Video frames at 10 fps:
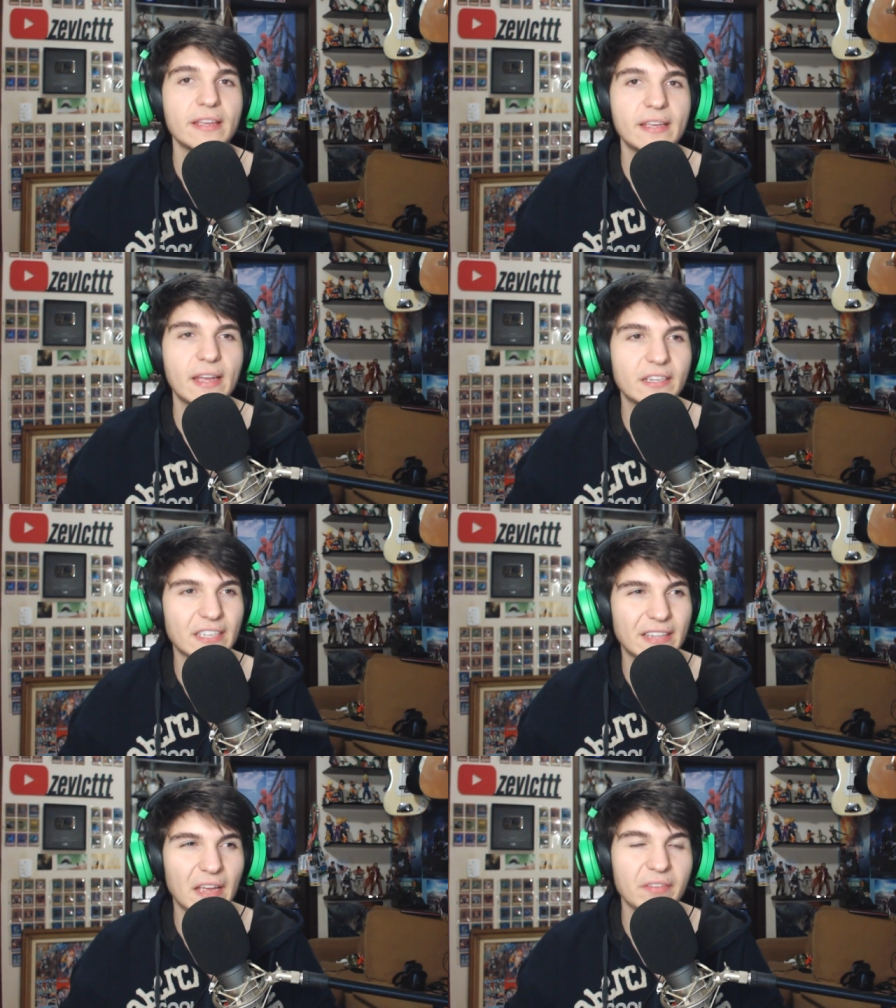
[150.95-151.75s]
e eles
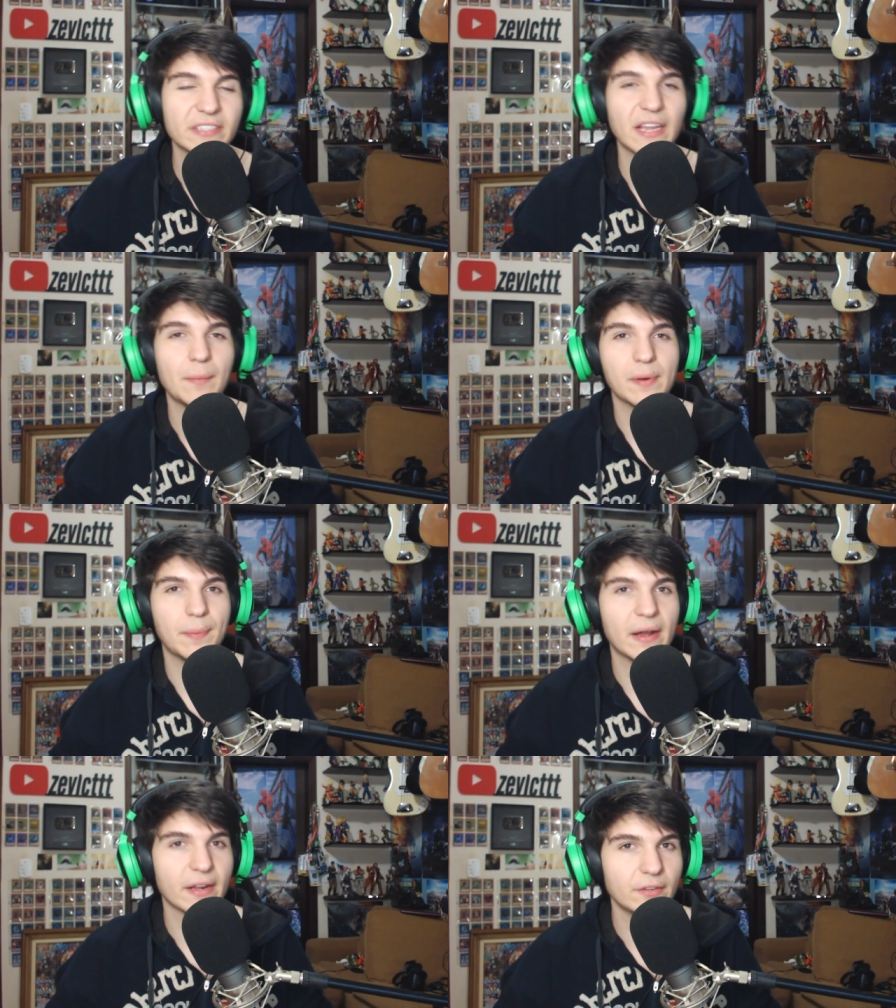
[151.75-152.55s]
já devem estar
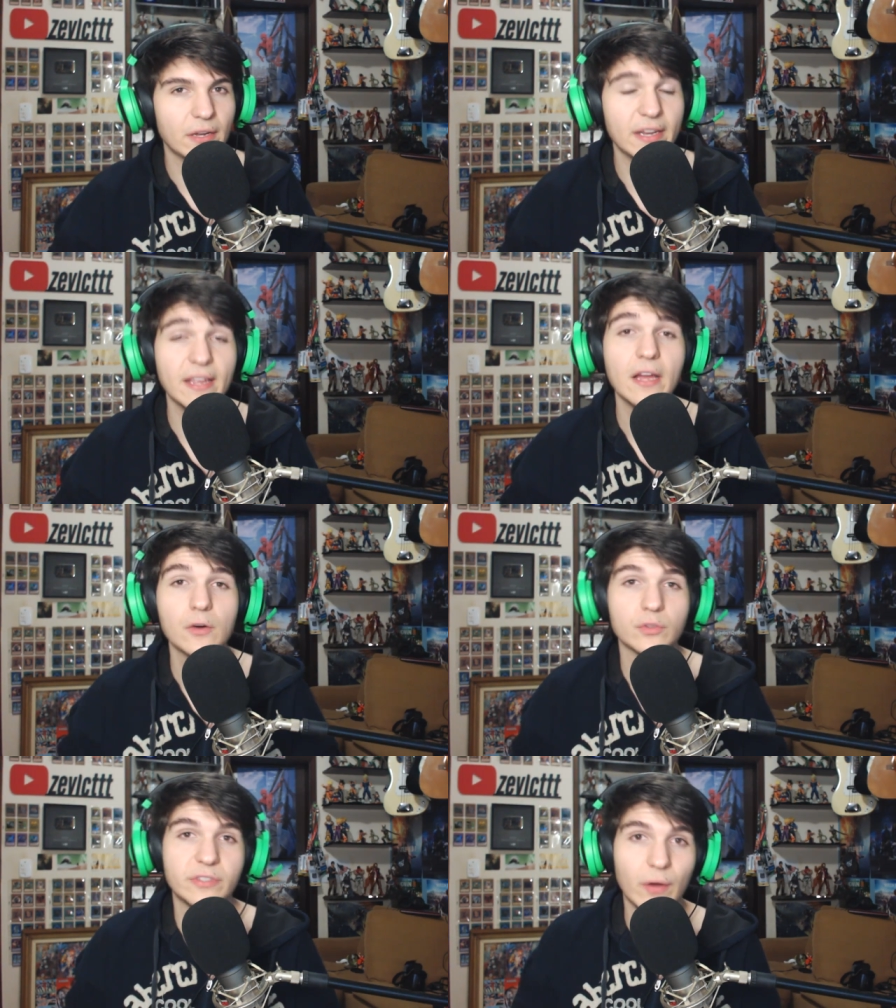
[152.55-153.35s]
preparando ali
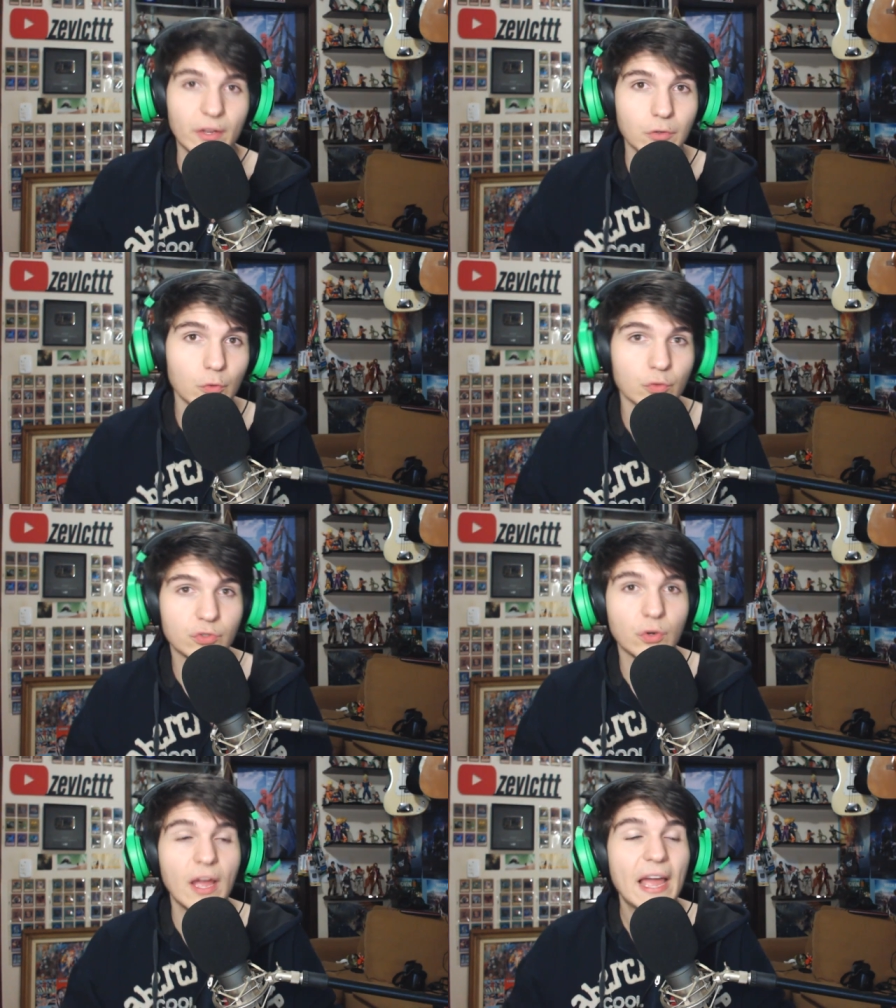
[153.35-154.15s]
o seu
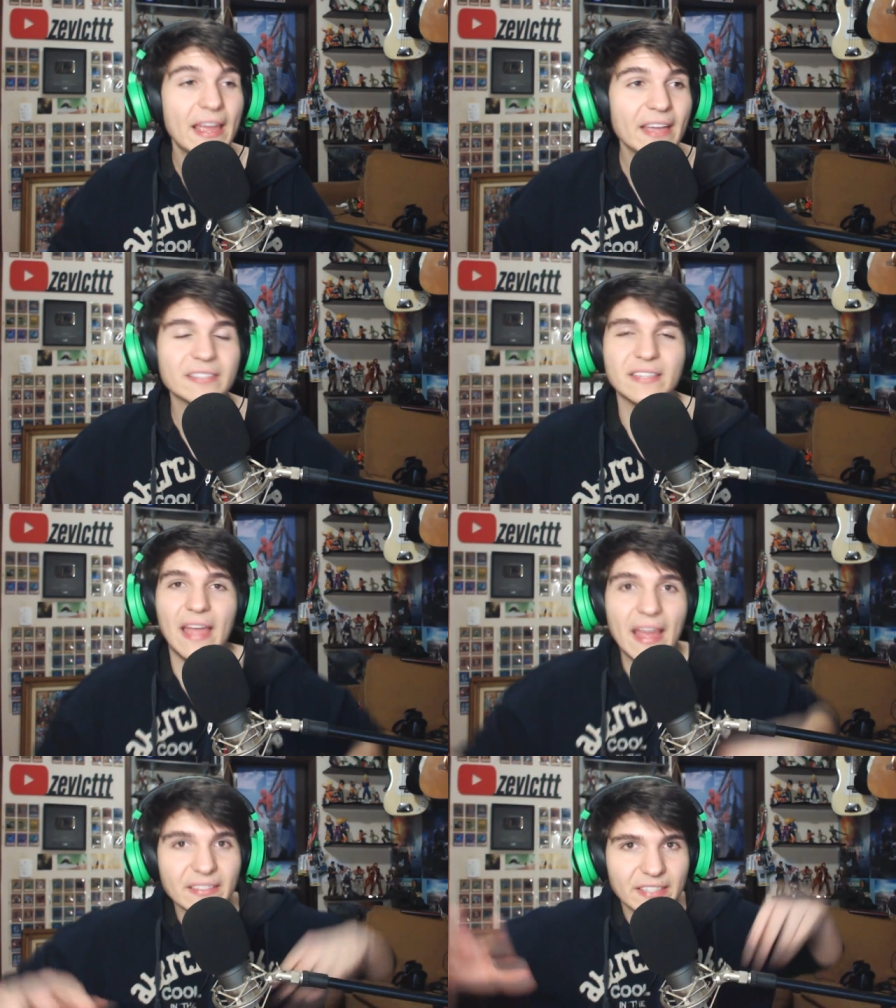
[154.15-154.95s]
anúncio. Essa,
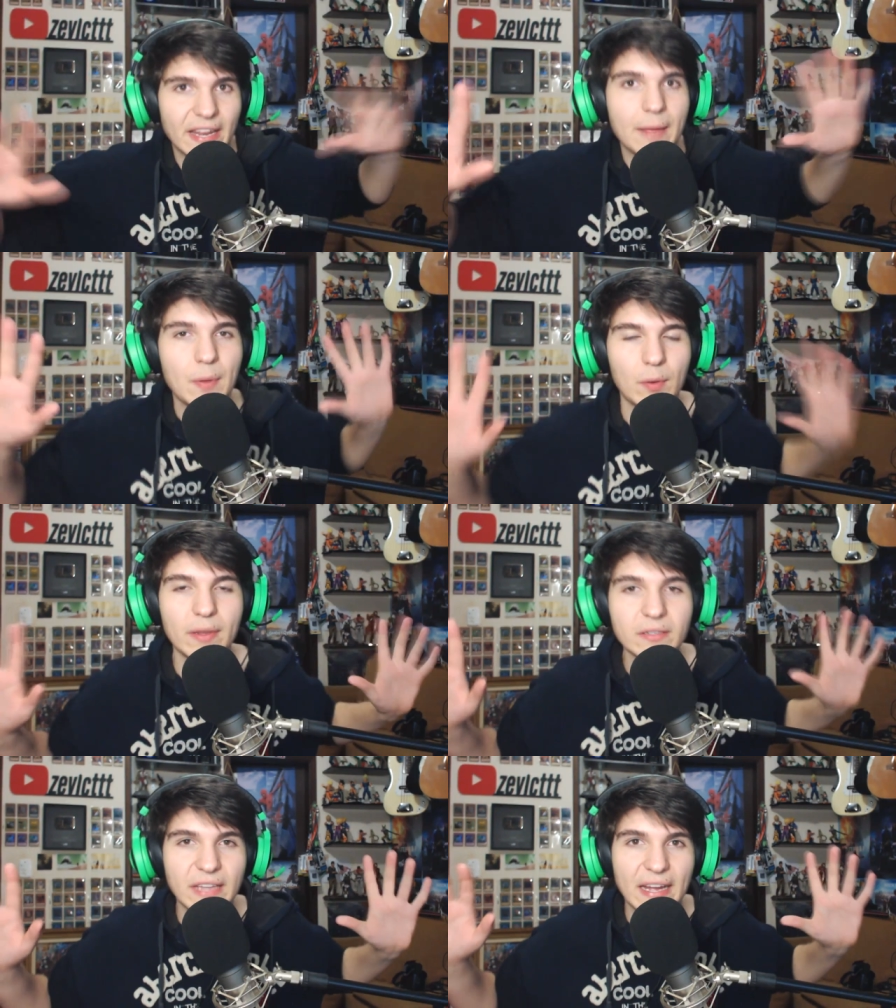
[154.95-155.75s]
essa daí, pelo
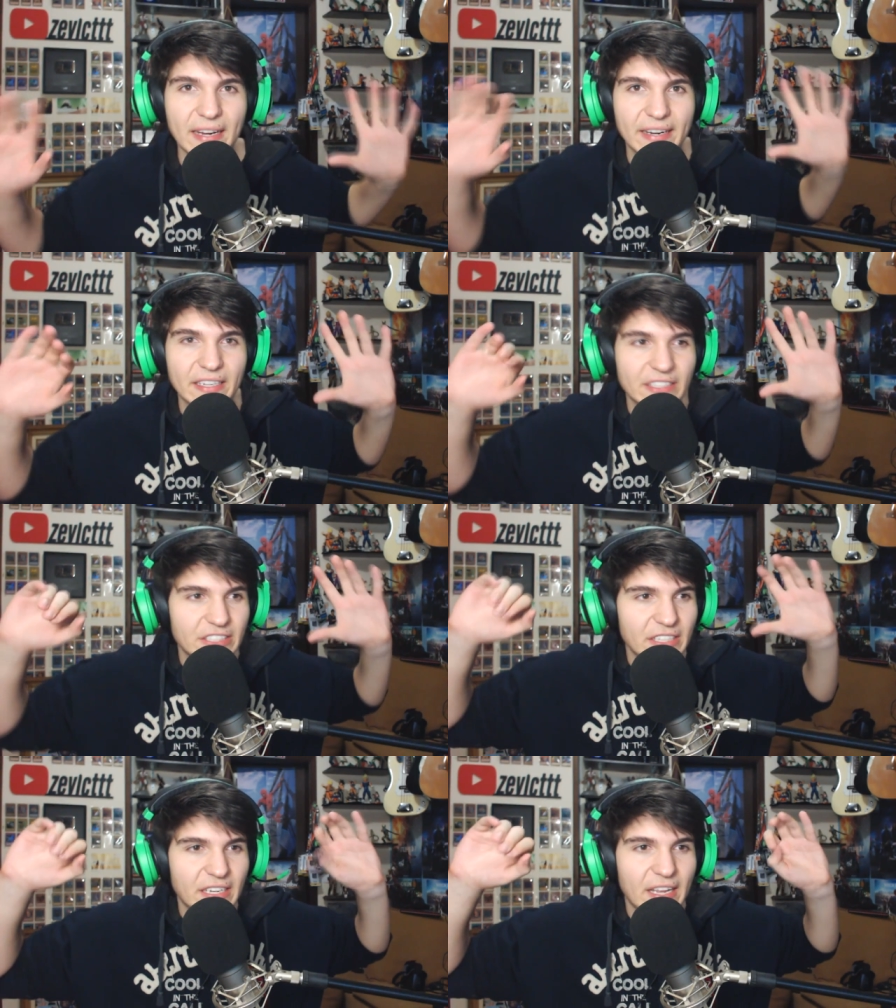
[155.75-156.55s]
menos, é a
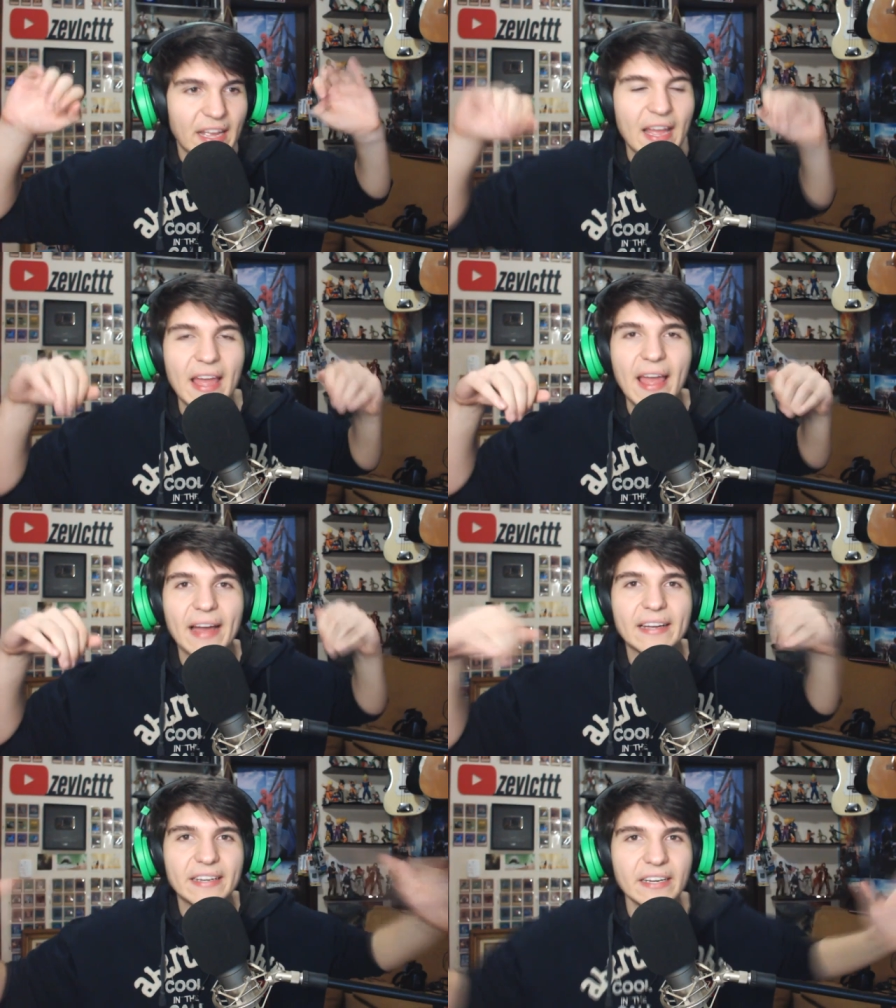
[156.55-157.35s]
grande é
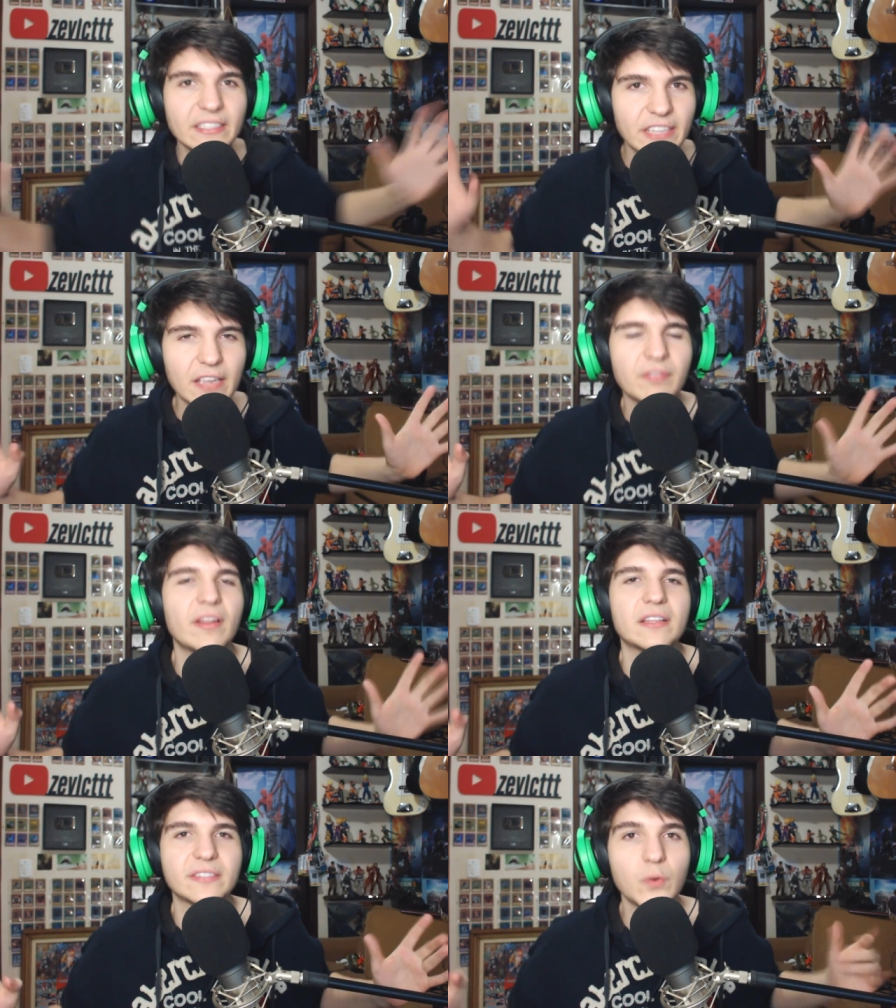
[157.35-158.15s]
a grande
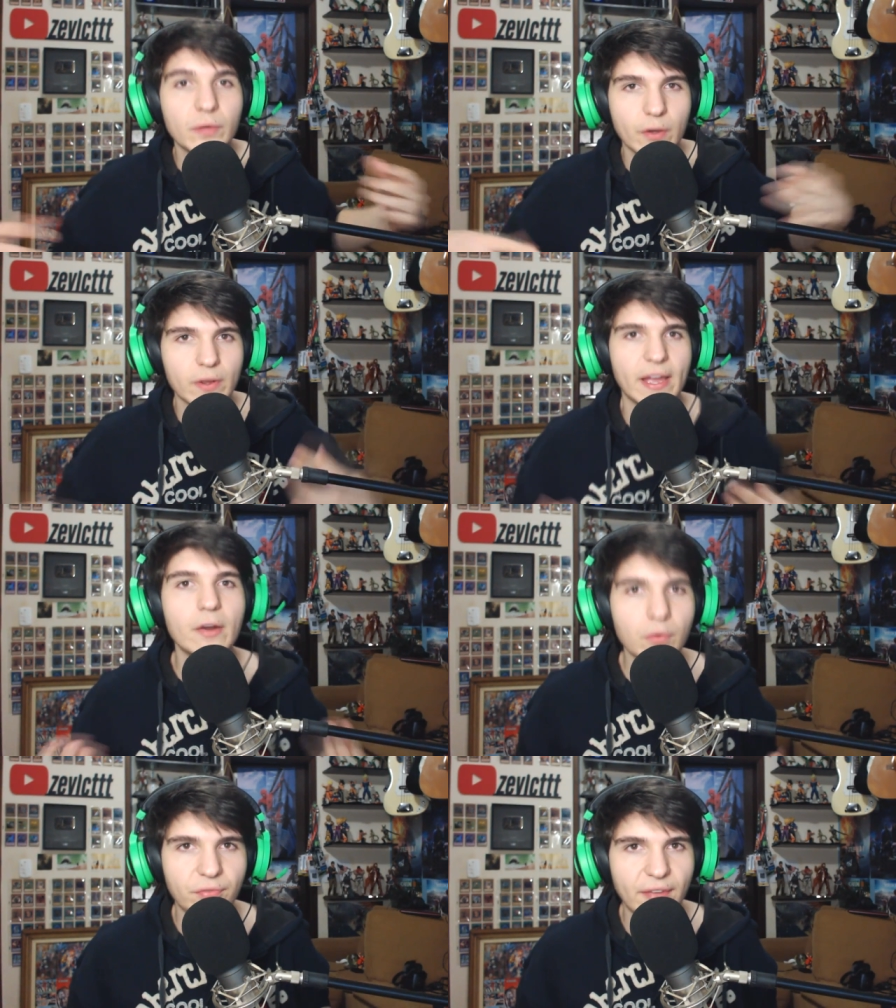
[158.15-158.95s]
revelação que eu
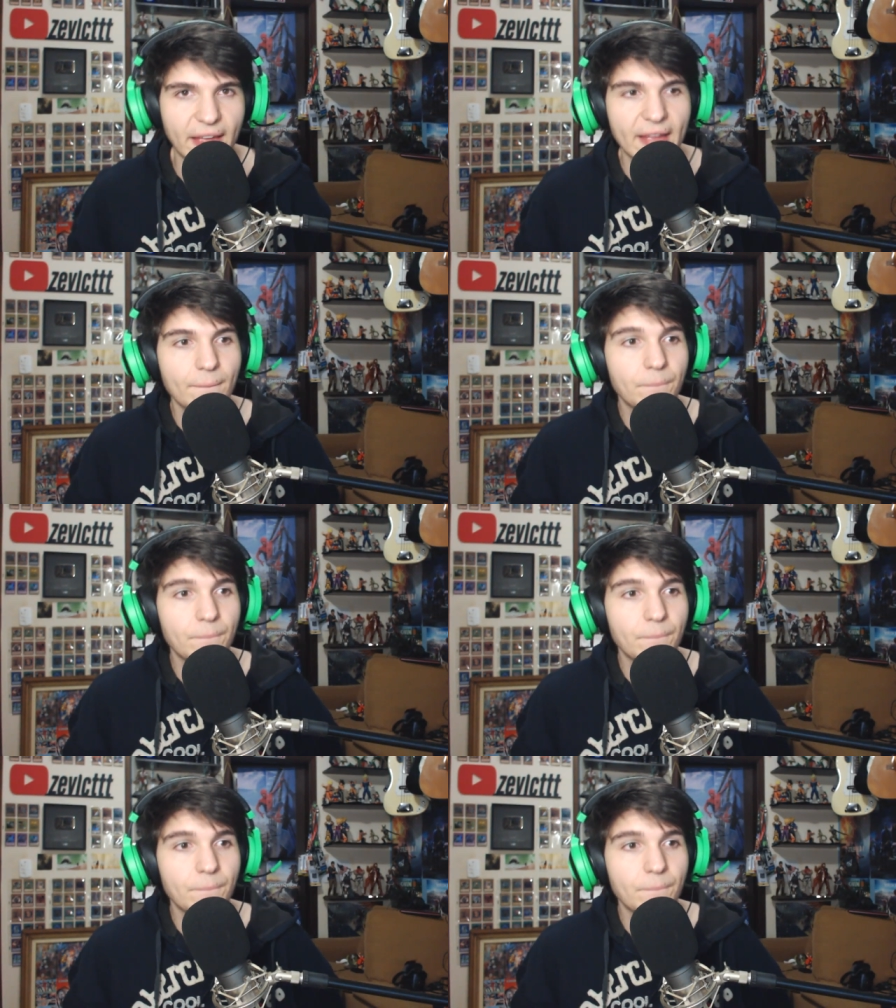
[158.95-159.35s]
quero ver.